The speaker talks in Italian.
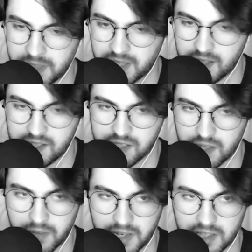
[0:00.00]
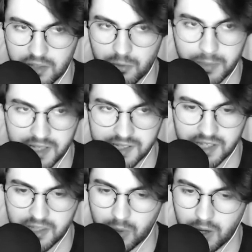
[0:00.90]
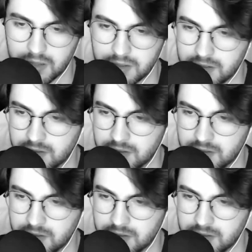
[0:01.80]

Sapete che inizio ad avere dei dubbi che sia di qua?